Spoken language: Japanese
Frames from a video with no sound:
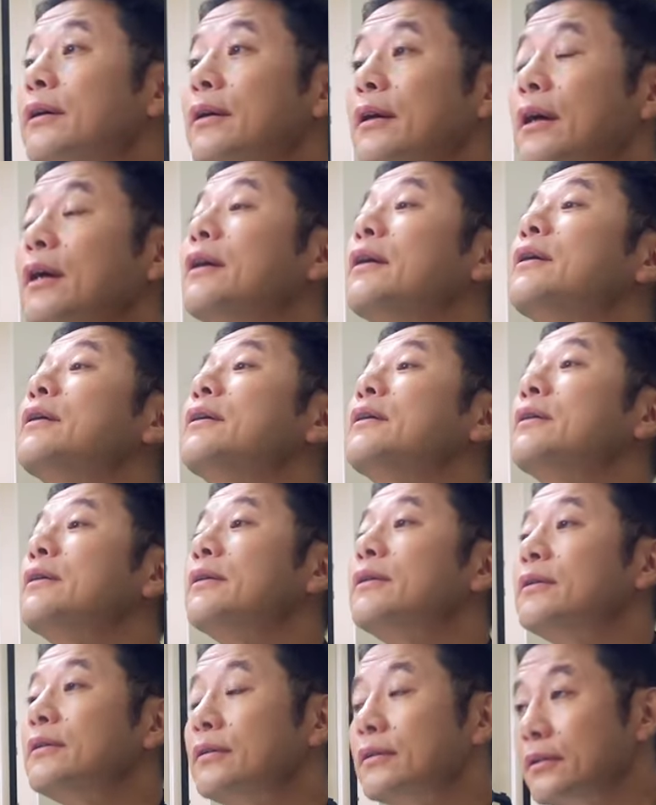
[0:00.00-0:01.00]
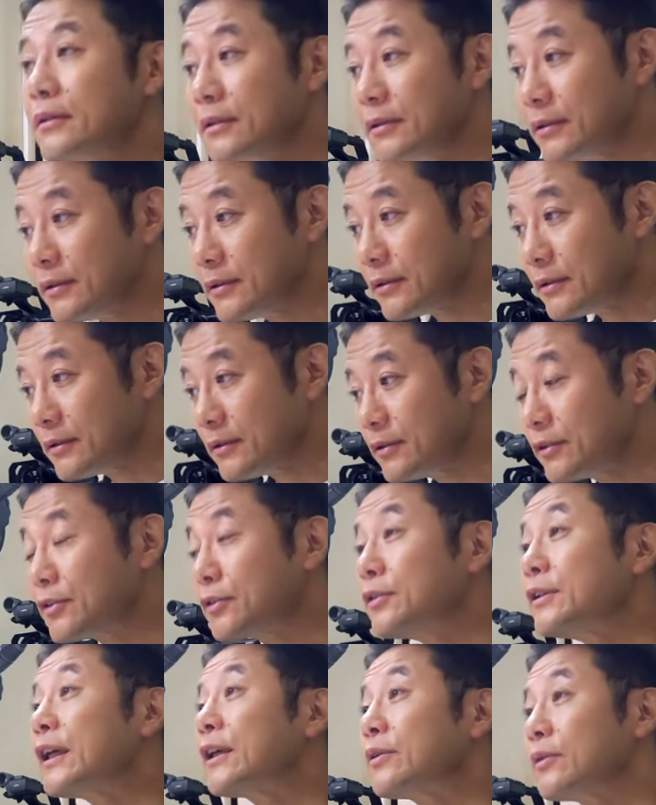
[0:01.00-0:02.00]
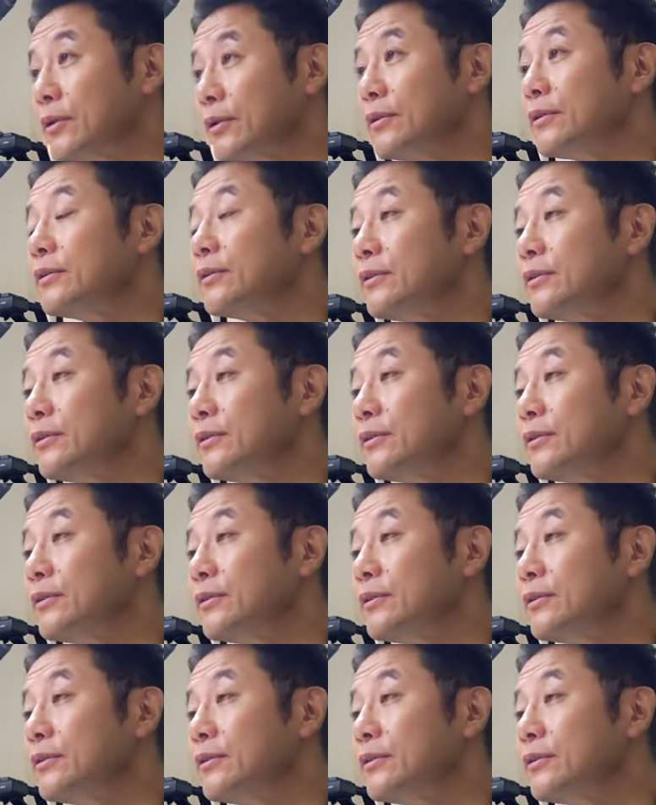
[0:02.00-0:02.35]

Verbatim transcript: 畳むとしおりのようになる薄くなると、はい、